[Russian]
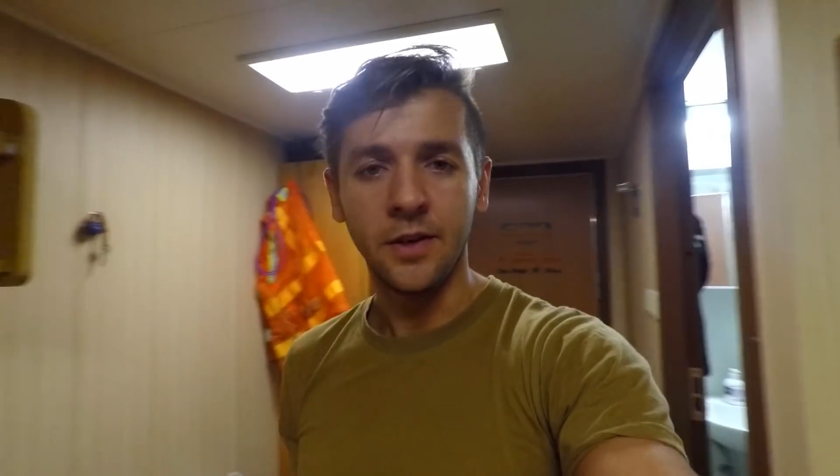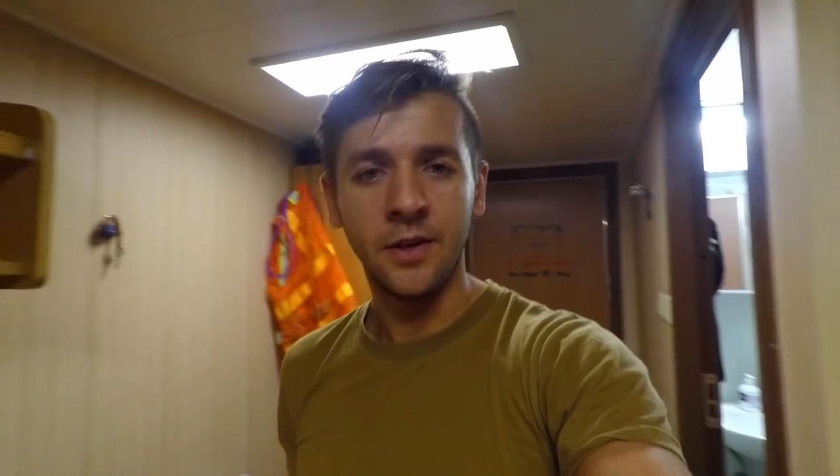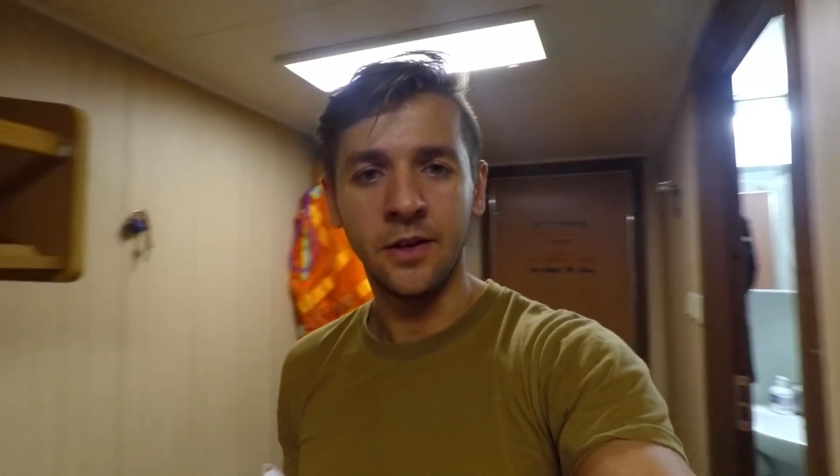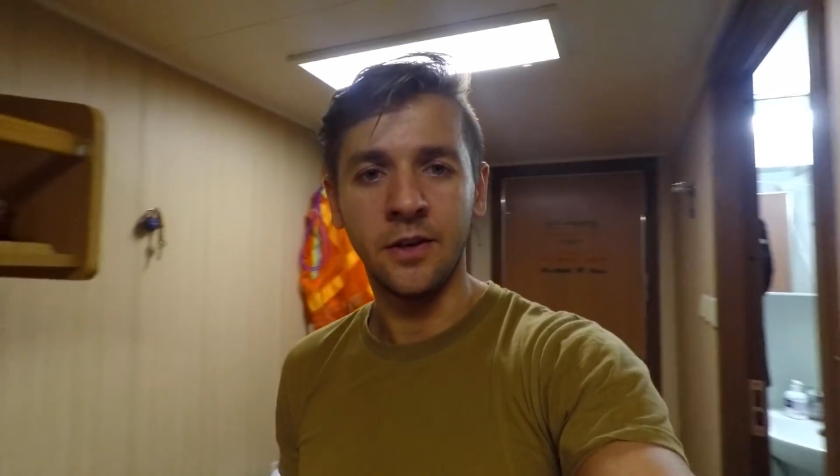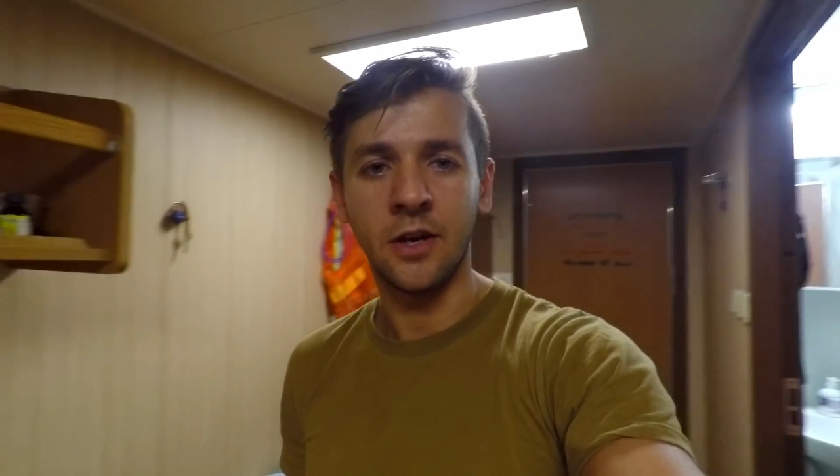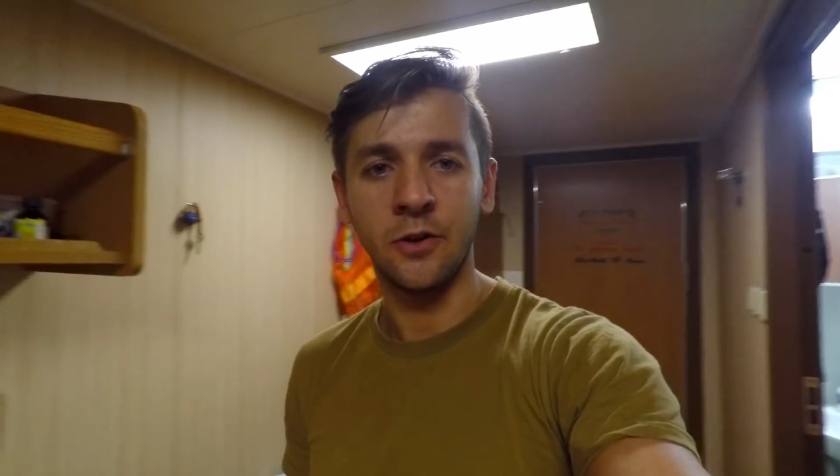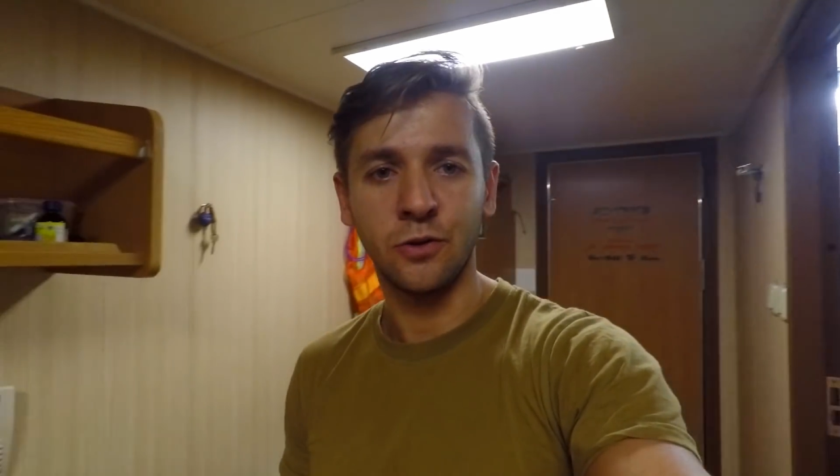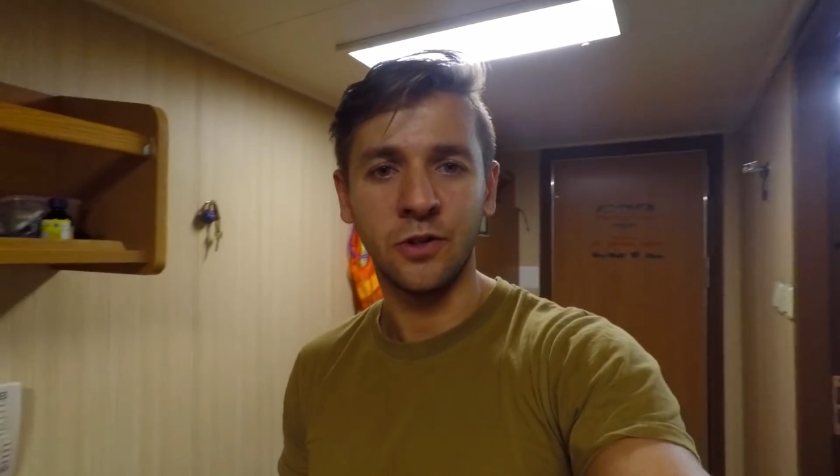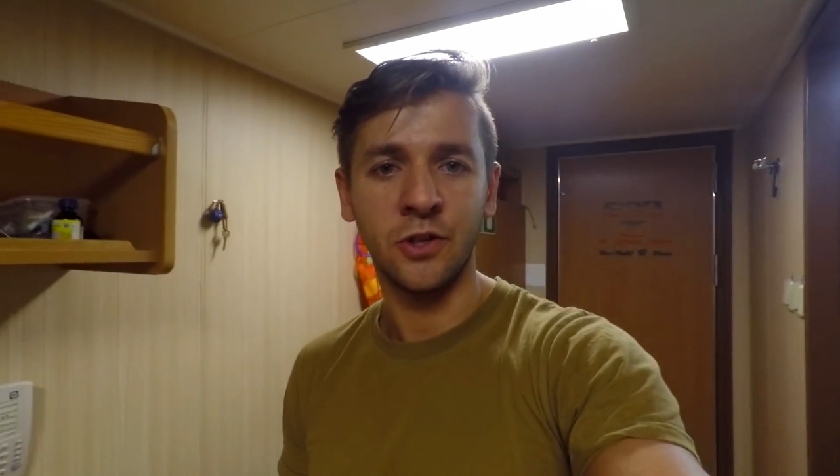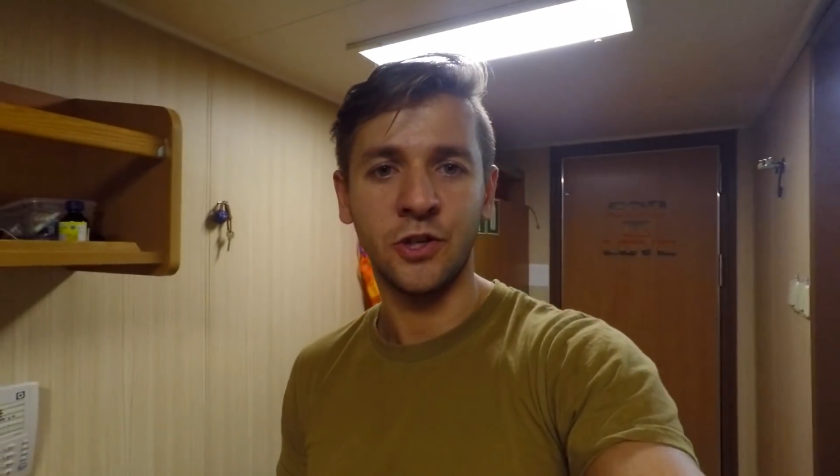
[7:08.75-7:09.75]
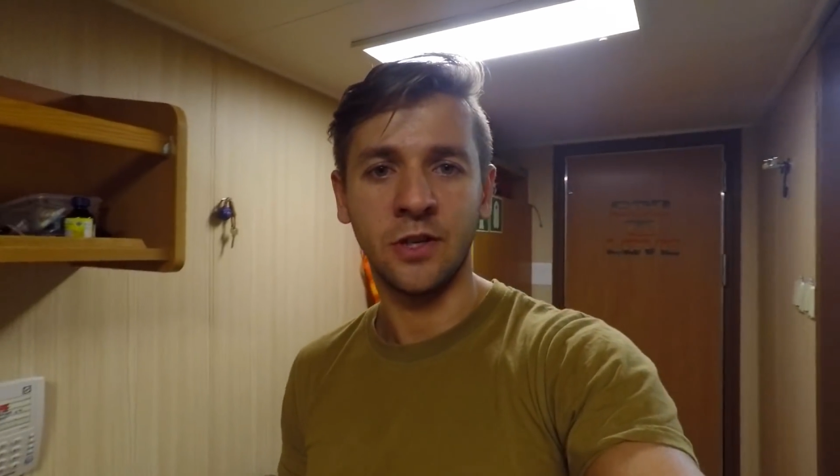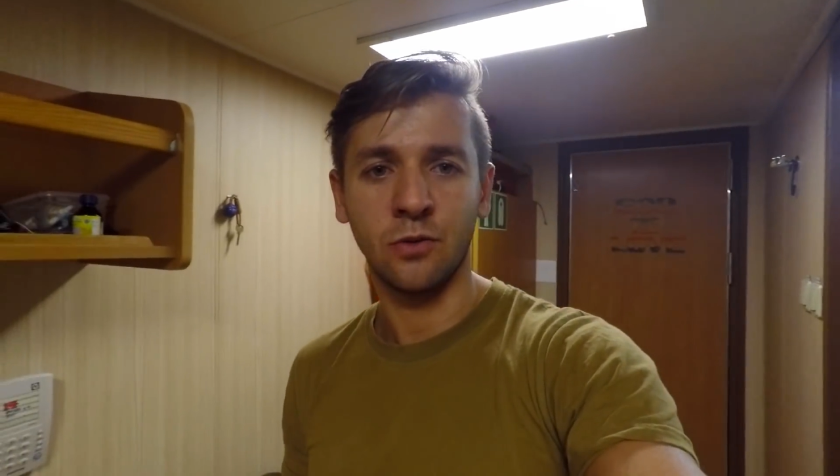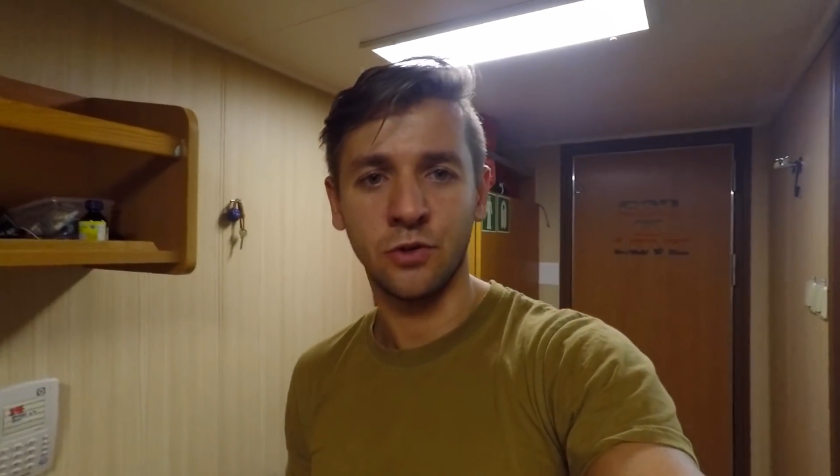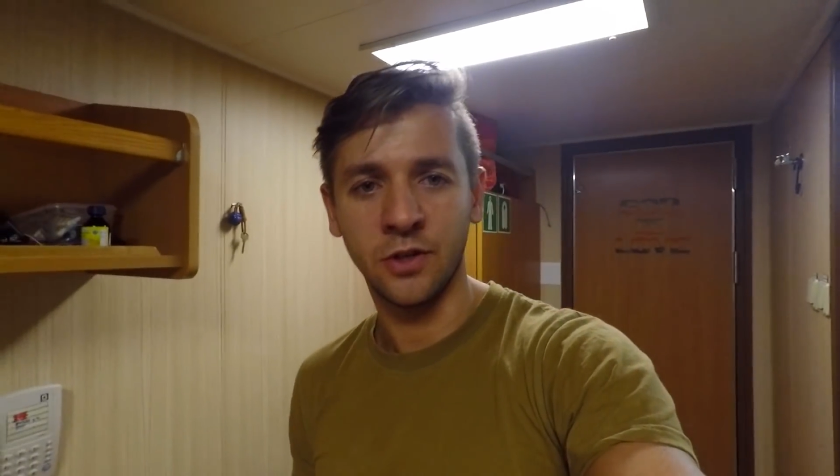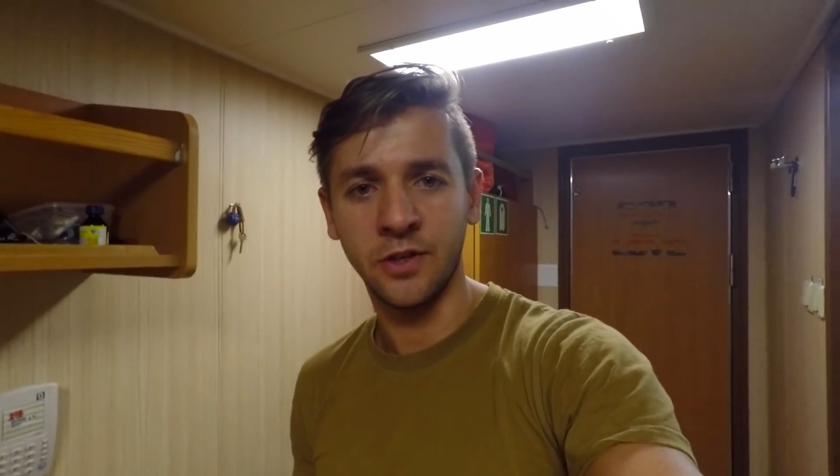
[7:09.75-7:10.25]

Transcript: и каюты сейчас уже